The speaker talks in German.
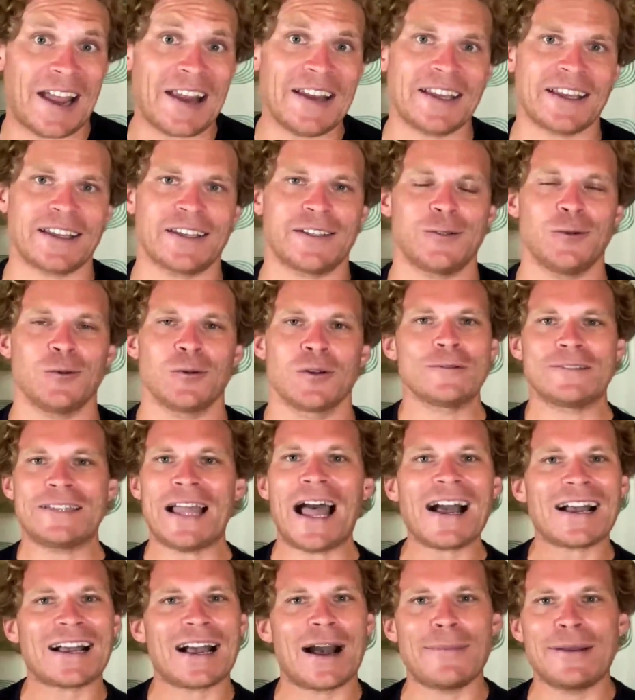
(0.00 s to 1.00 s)
in eine Richtung. Und
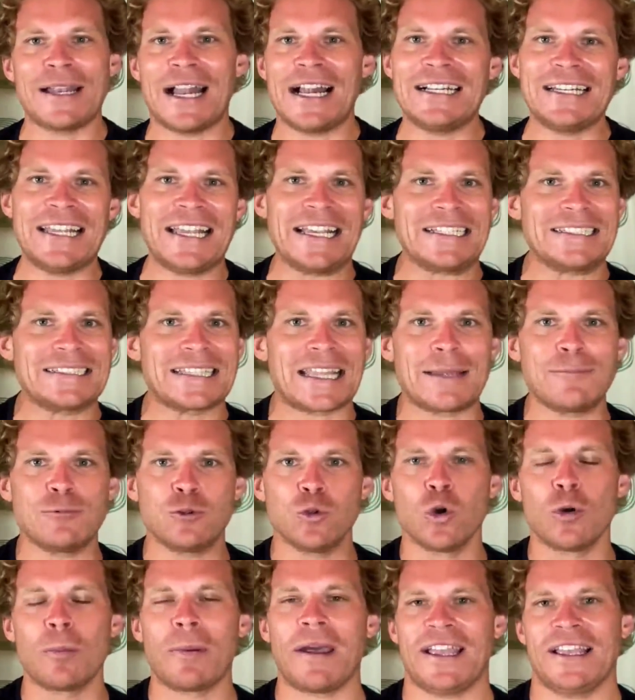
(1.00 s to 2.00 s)
da kann man halt extrem
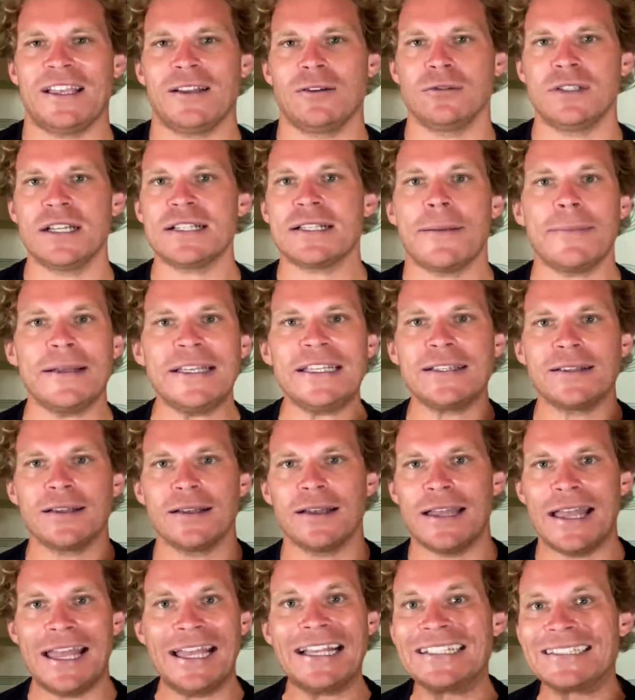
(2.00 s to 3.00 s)
durchbrechen. Und das habe ich
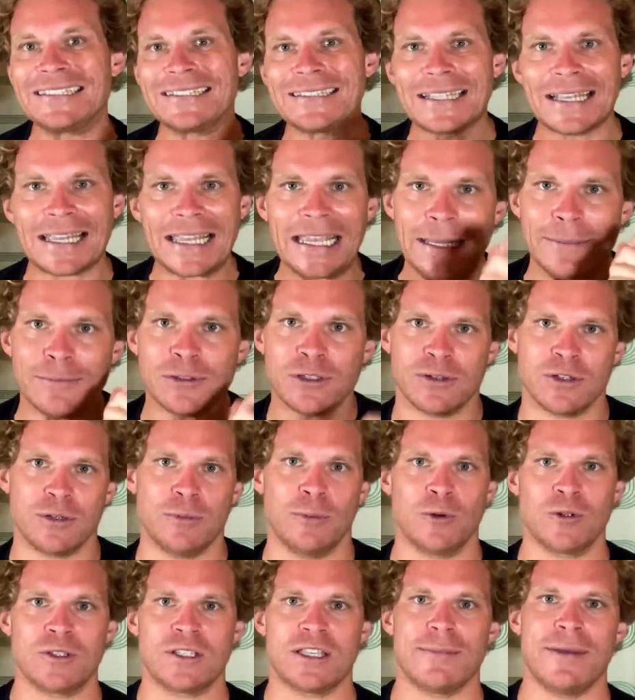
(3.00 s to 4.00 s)
extrem zum
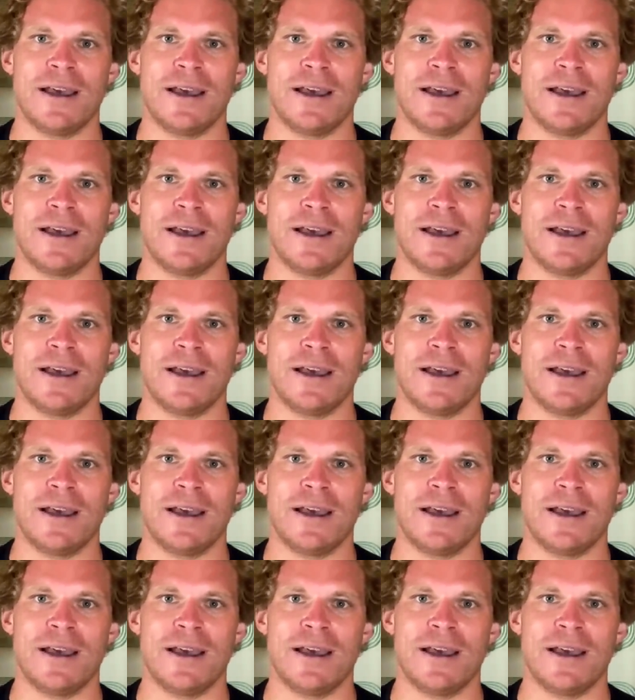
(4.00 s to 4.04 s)
Beispiel bei uns